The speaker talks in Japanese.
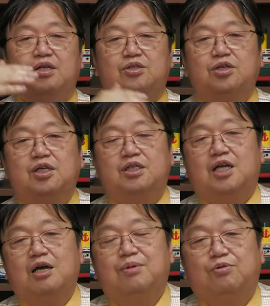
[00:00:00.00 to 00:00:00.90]
次に
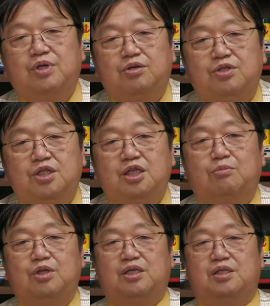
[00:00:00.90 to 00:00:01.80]
裁判を受けるシーンで
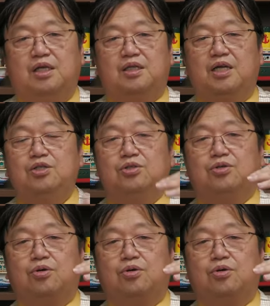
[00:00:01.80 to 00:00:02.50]
もですね天井